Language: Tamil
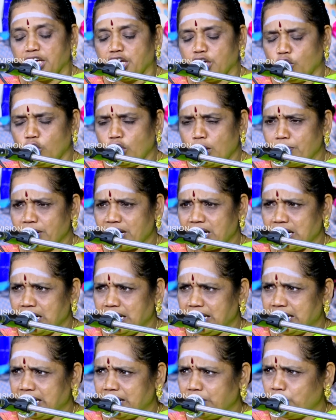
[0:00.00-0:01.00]
இன்னும்
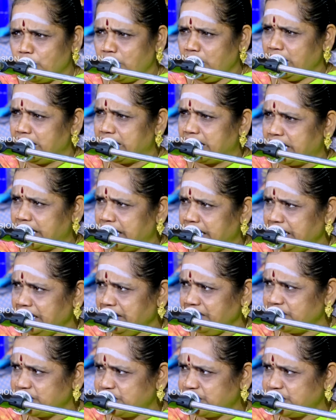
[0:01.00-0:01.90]
நமக்கெல்லாம் என்னவோ நிறைய